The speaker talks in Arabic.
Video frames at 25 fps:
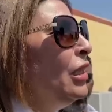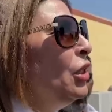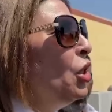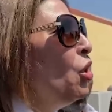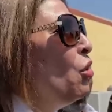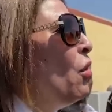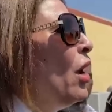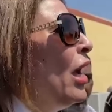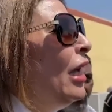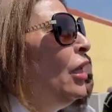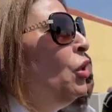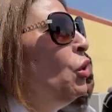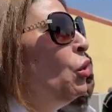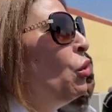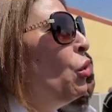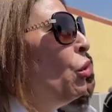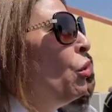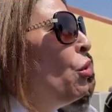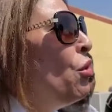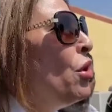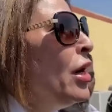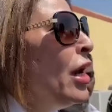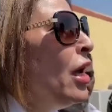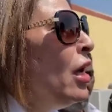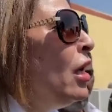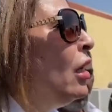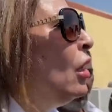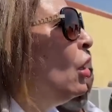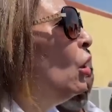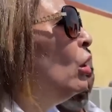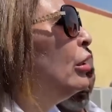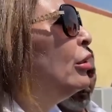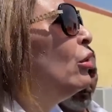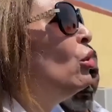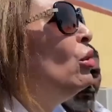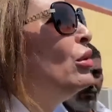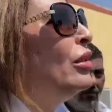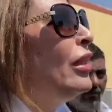ان هو عنده كورونا
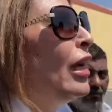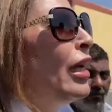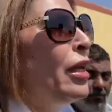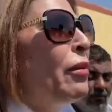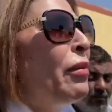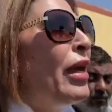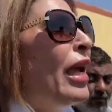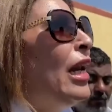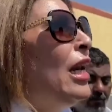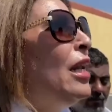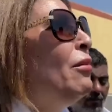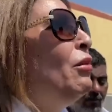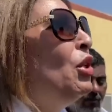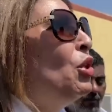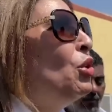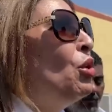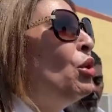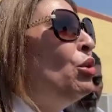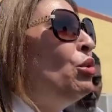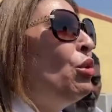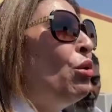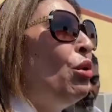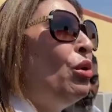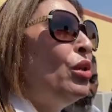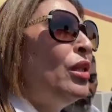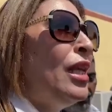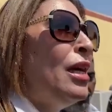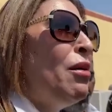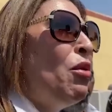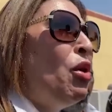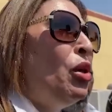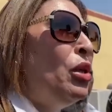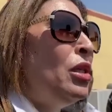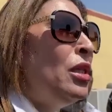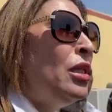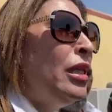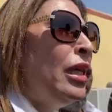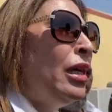قلت له طيب كلمت دكتور حسام
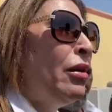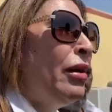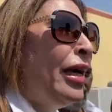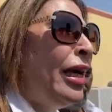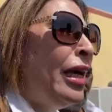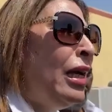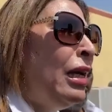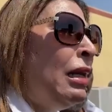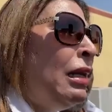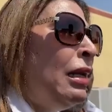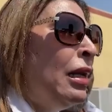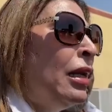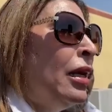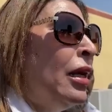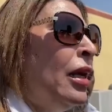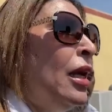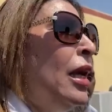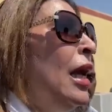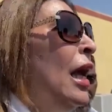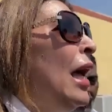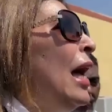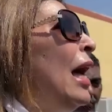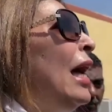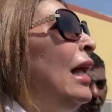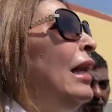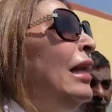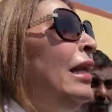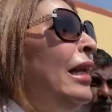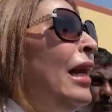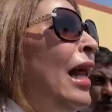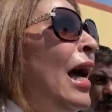حسني يا وائل قال لي